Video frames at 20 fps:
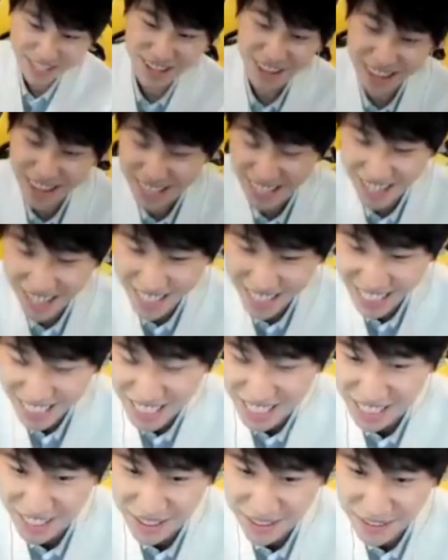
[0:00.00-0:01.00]
道，二零二三
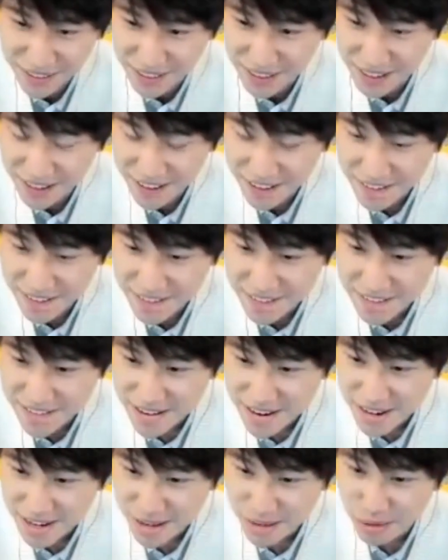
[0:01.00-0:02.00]
年，
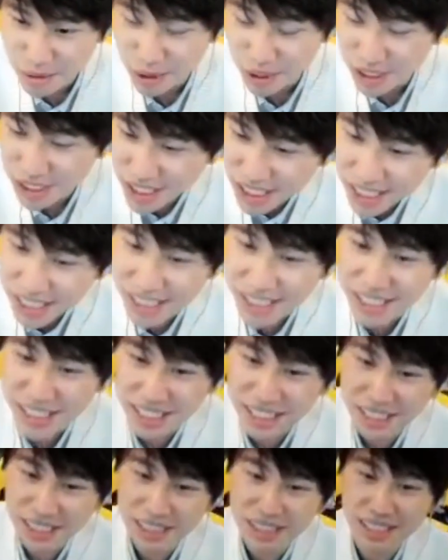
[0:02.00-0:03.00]
我自
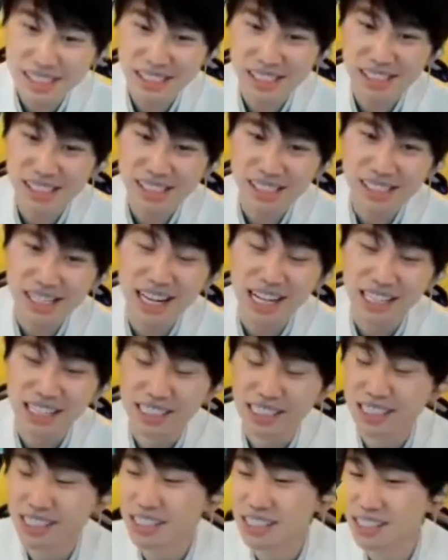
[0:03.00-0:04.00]
己这两
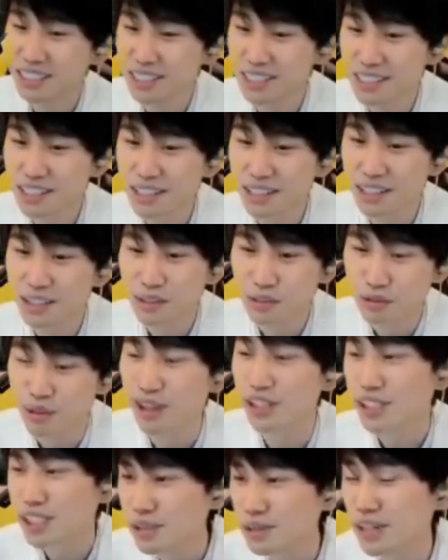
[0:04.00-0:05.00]
年，主
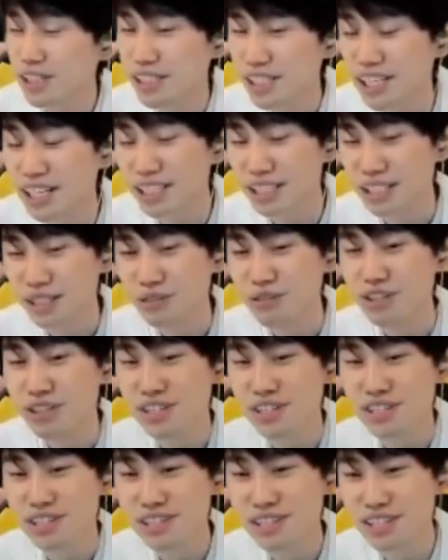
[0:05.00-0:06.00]
要是因为这两年确
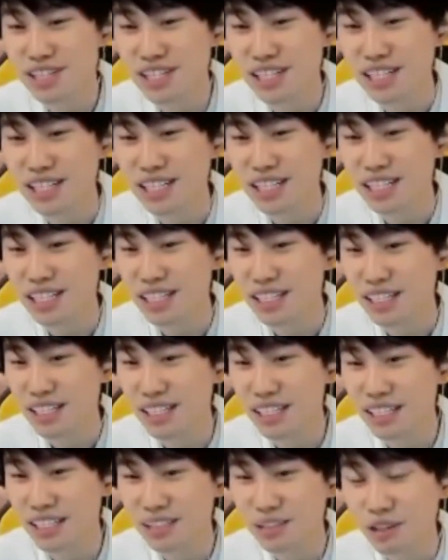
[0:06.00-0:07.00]
实经历
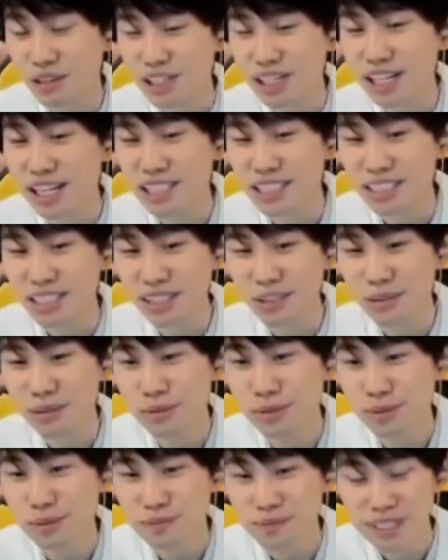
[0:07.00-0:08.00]
了，主要是两年
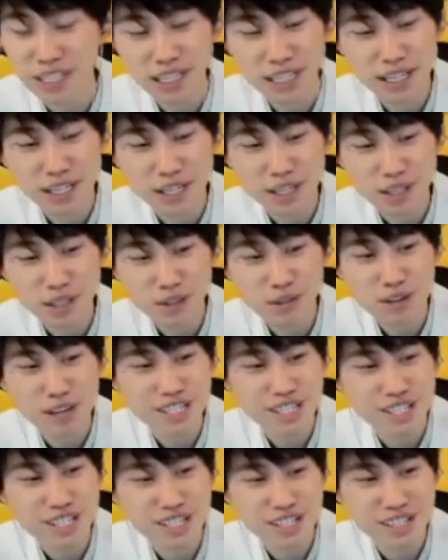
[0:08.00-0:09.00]
都
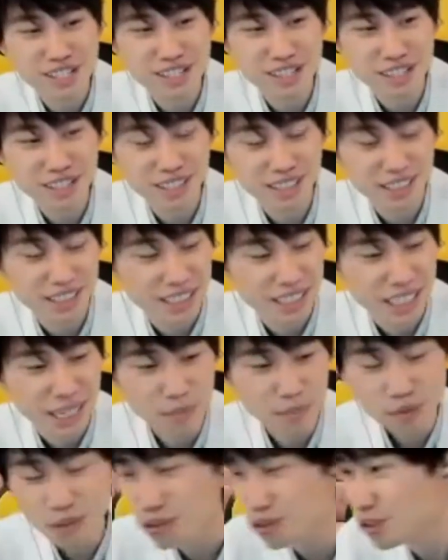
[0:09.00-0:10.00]
算是，也
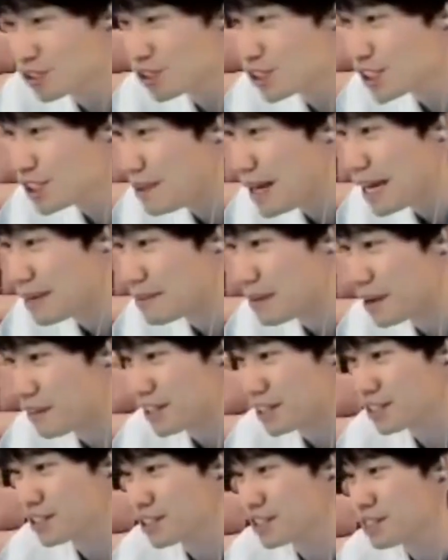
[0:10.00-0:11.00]
不能说失败吧，
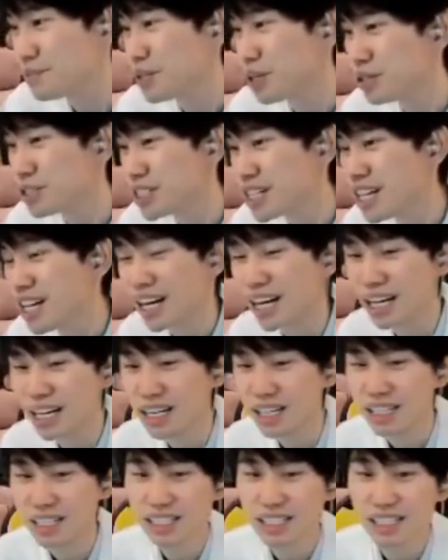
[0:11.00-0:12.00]
反正成绩比较
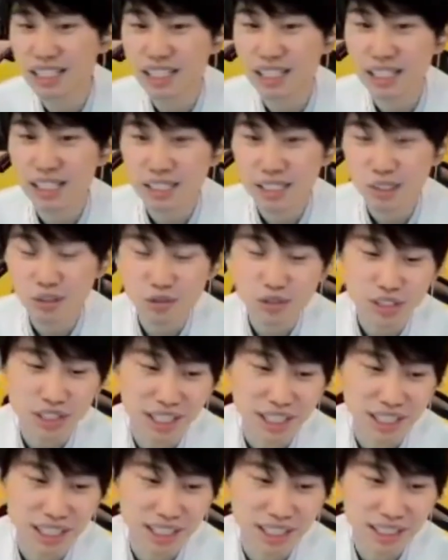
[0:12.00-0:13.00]
差。去
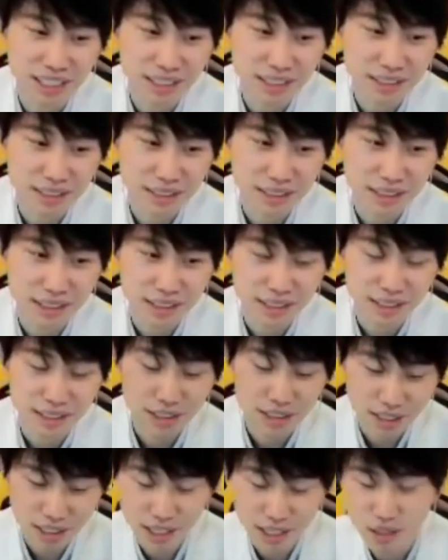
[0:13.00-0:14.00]
年这
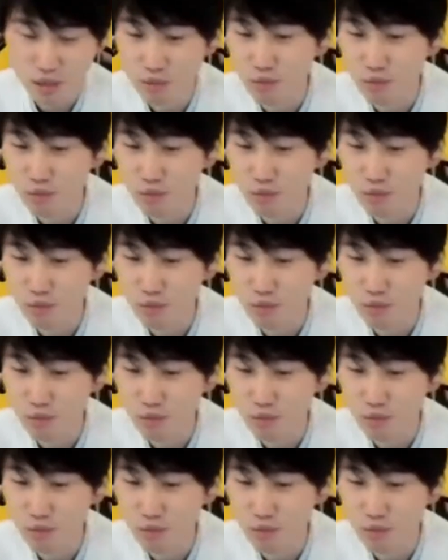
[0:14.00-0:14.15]
些战斗就